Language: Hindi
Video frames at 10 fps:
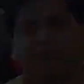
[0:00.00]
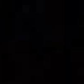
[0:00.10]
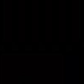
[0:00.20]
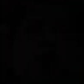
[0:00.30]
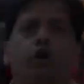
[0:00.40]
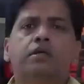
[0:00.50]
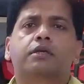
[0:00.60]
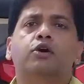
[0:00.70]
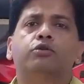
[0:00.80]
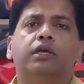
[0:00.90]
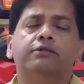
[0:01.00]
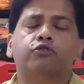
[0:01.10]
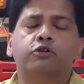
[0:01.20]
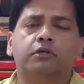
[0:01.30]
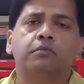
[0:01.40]
स्टेप और इसकी होती है
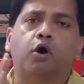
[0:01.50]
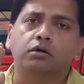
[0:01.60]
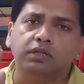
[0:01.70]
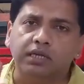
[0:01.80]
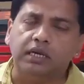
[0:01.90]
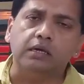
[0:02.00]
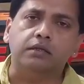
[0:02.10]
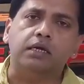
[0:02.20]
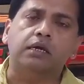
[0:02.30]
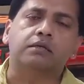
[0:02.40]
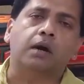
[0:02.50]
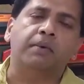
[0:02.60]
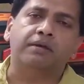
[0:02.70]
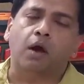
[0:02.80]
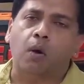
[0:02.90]
इंस्टॉलेशन बहुत ही ईजी
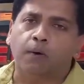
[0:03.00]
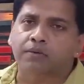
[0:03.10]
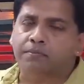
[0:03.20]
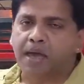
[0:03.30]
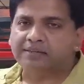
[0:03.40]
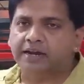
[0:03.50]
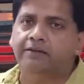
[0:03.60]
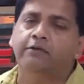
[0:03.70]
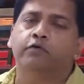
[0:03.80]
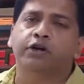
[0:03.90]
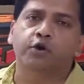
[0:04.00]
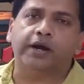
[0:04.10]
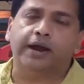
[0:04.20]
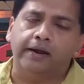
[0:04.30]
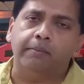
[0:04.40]
इसका मैं दिखाऊंगा आपको बैक साइड व्यू
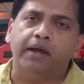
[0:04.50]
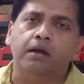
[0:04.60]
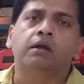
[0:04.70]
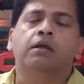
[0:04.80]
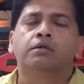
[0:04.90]
वीडियो के एंड में